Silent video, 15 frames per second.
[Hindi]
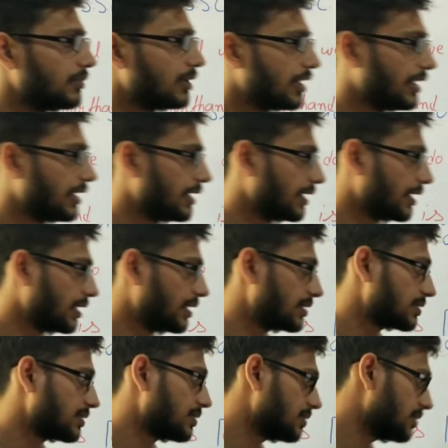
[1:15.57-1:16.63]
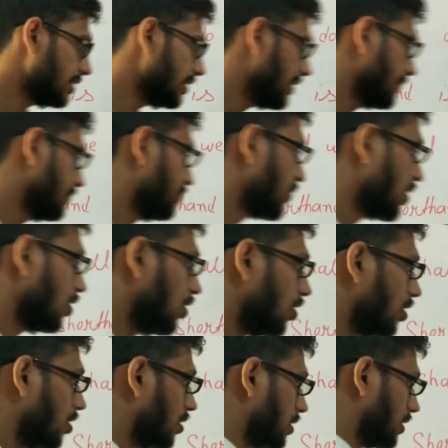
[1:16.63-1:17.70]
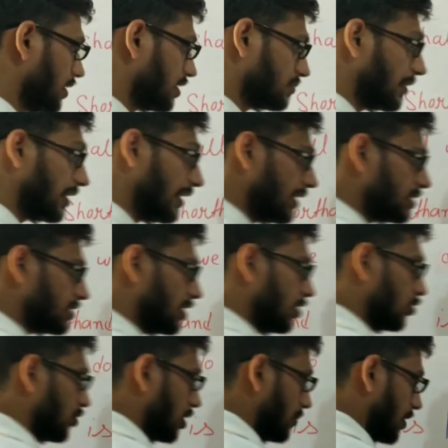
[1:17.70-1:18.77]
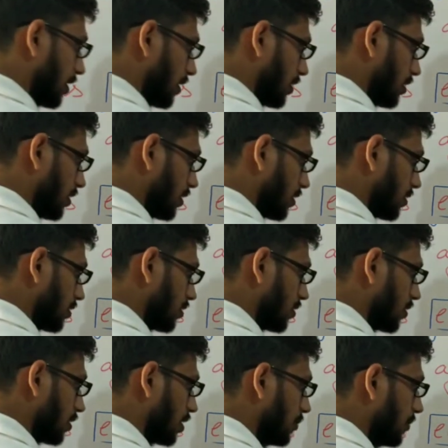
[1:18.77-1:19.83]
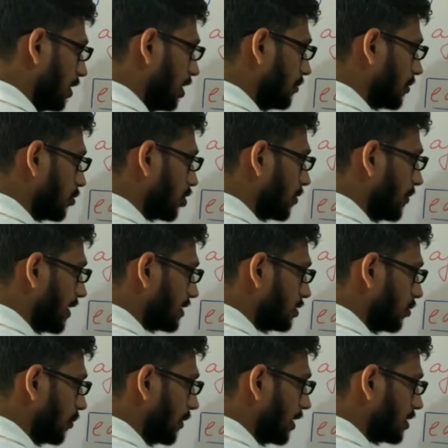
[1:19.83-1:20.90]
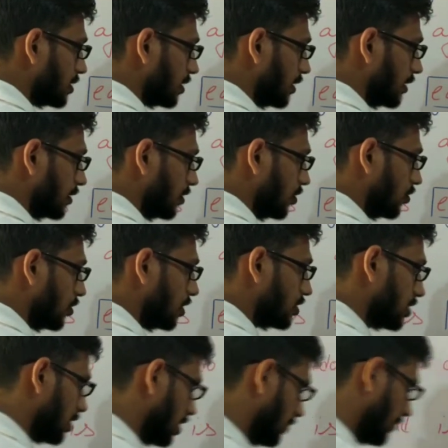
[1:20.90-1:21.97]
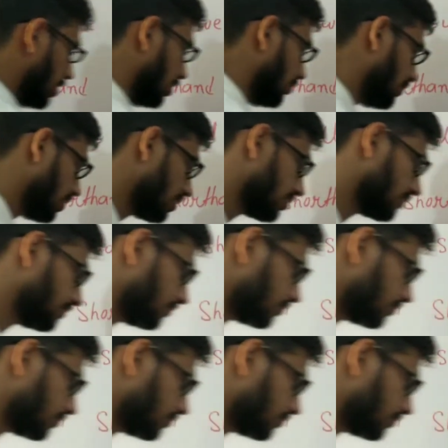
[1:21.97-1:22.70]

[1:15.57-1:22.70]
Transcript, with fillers: भरें या इंग्लिश ठीक है और इसमें एज की रिक्वायरमेंट कितनी है कि मिनिमम और मैक्सिमम एज कितनी होनी चाहिए हमारे पास